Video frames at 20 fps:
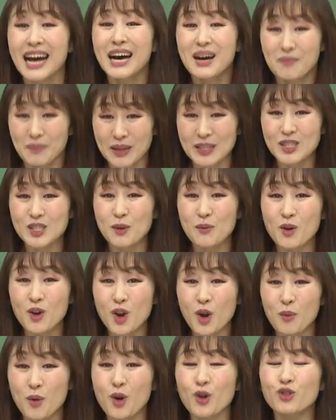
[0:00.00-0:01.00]
만점을
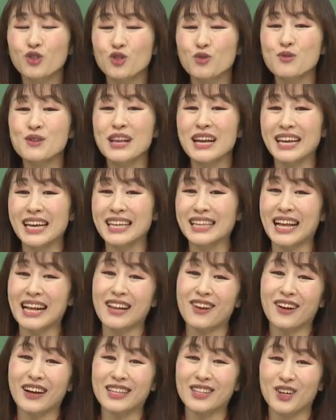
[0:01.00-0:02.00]
넘어 꿈을 향해
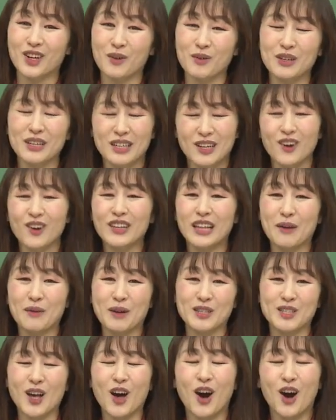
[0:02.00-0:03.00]
달려가는 여러분을
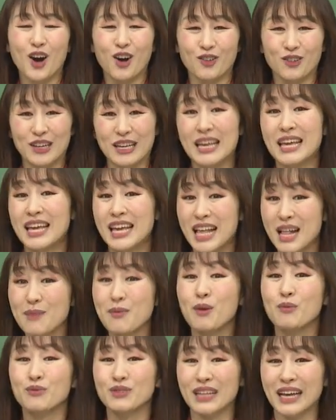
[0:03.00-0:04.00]
응원하면서 우리
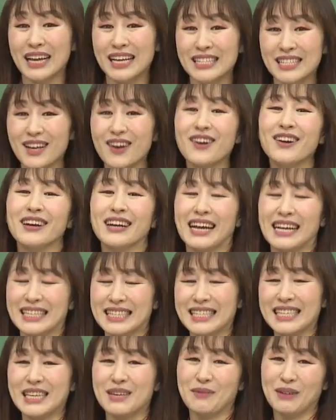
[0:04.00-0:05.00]
1번 문항에서
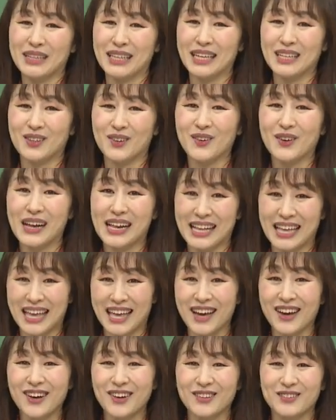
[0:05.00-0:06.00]
같이 만나도록
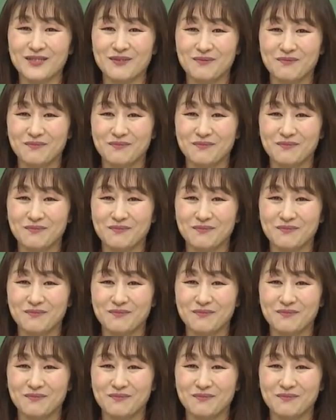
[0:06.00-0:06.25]
할게요.